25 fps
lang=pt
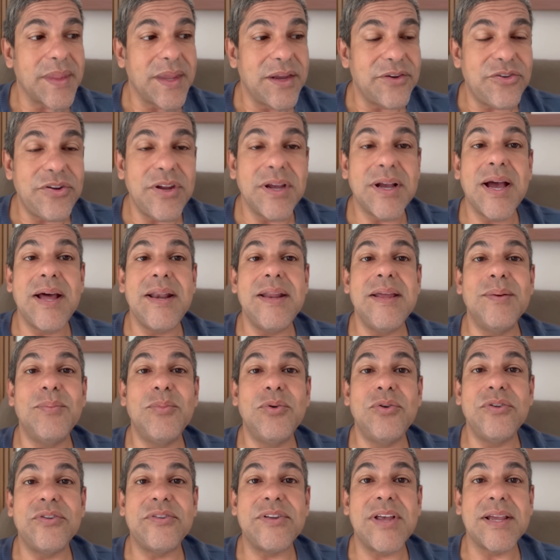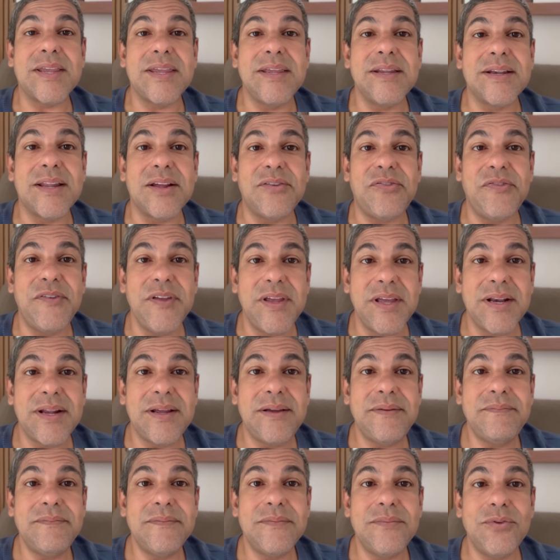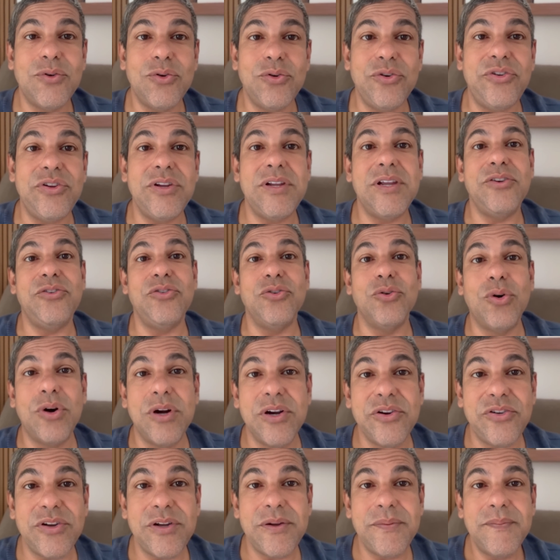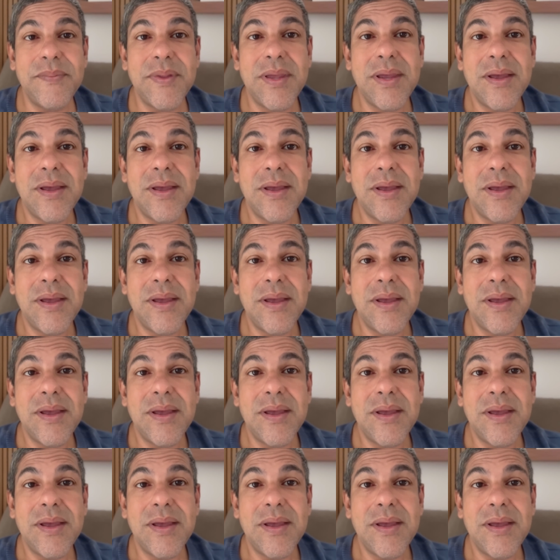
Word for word: Chegaremos à quinta-feira, no dia de hoje,